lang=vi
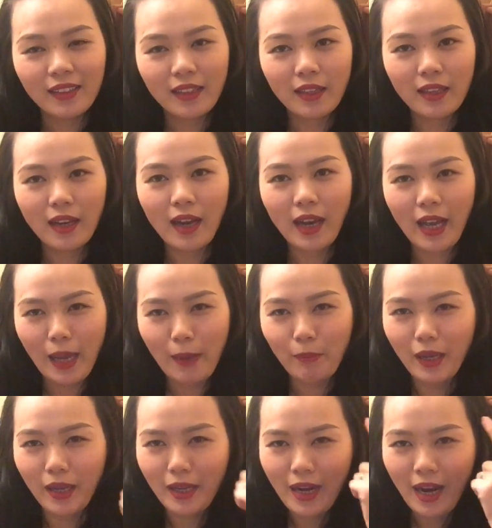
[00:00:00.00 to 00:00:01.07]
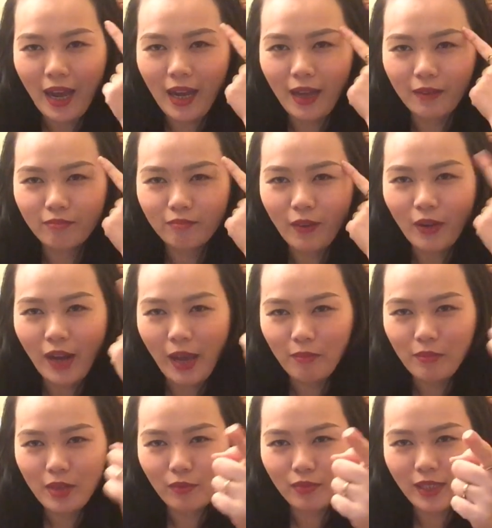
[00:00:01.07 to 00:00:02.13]
Thì uh, em nghĩ là bảo
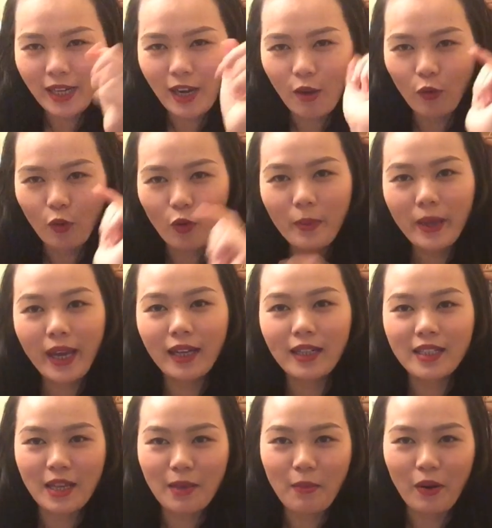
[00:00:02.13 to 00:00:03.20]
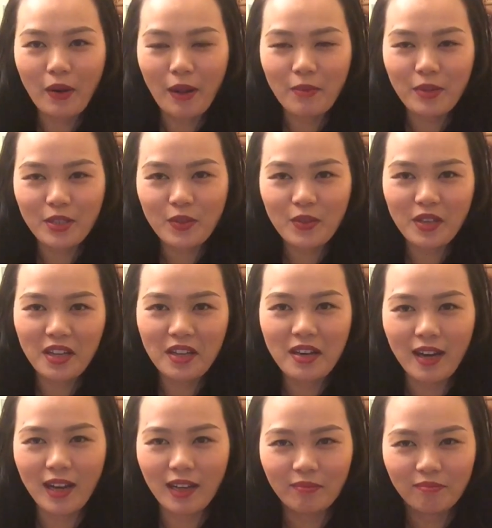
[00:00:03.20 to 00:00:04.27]
đảm trong các đầu của mấy anh sẽ bảo đảm là suy
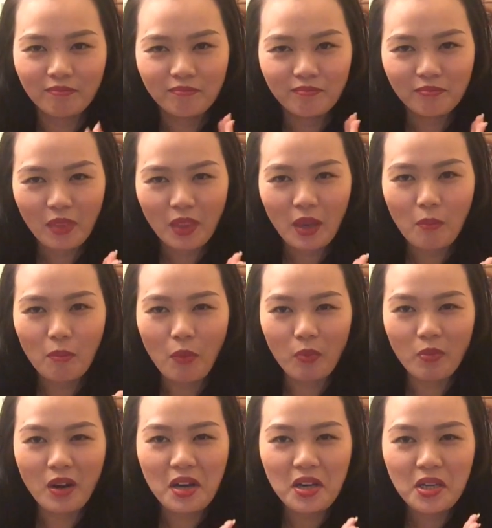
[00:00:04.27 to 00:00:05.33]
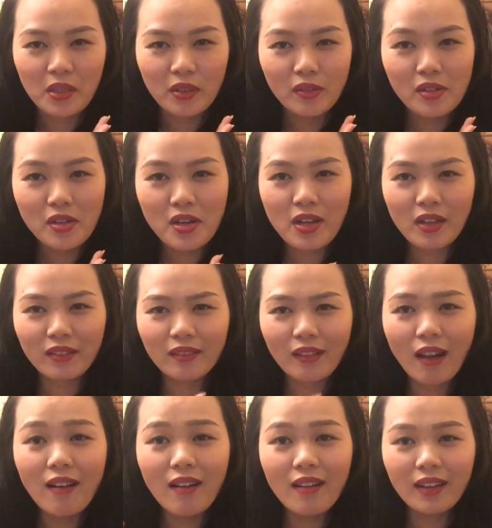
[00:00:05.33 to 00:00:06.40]
nghĩ là một nơi riêng
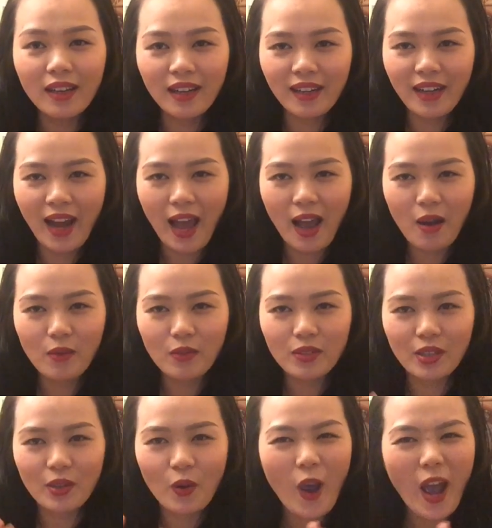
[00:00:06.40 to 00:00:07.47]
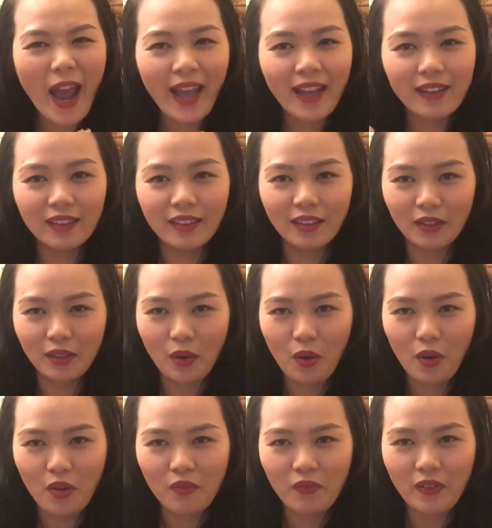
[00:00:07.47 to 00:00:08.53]
tư, kín đáo, chỉ có hai người
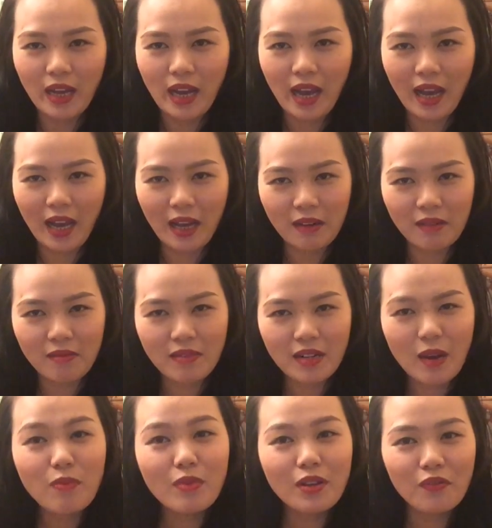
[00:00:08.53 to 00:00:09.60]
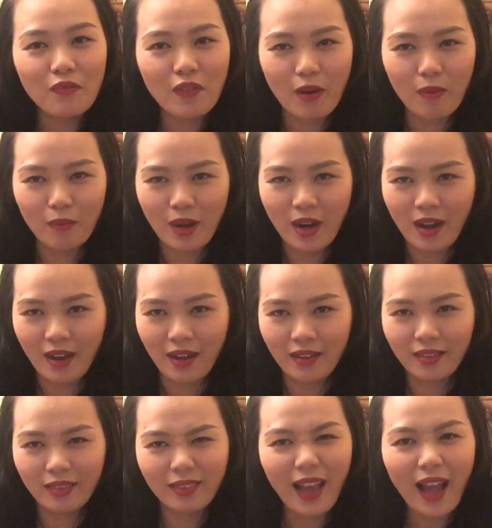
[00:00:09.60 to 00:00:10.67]
thôi và đóng cửa phòng
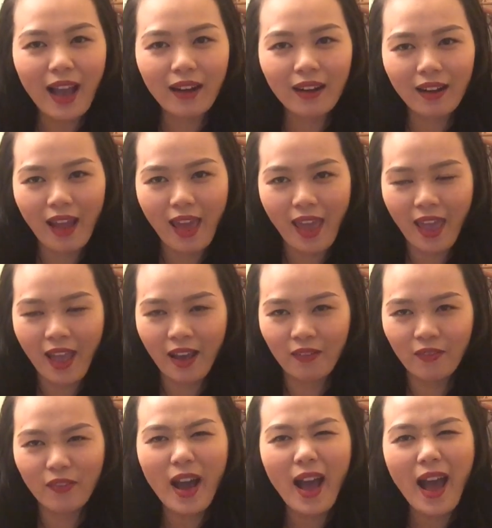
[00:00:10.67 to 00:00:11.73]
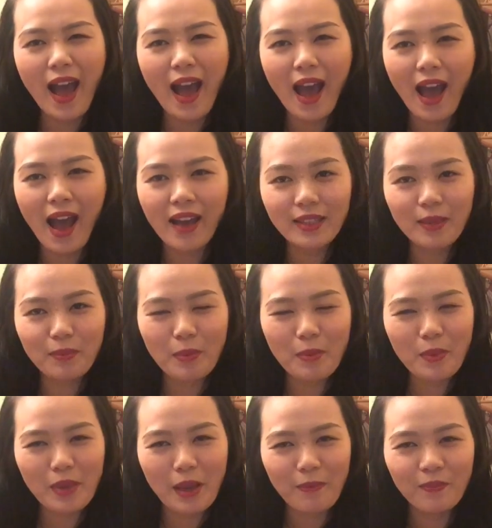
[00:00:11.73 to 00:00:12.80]
lại, tắt đèn và chấm
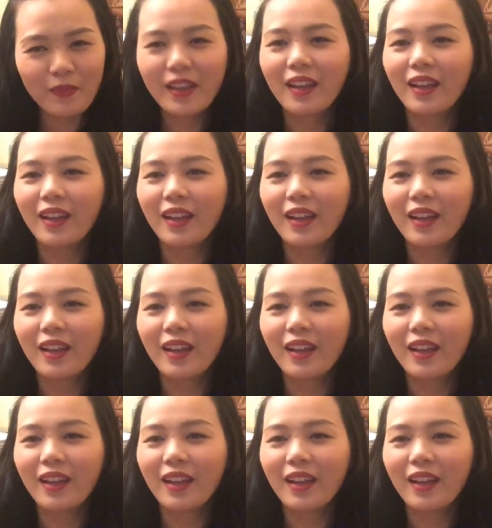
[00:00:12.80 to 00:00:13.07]
chấm chấm chấm.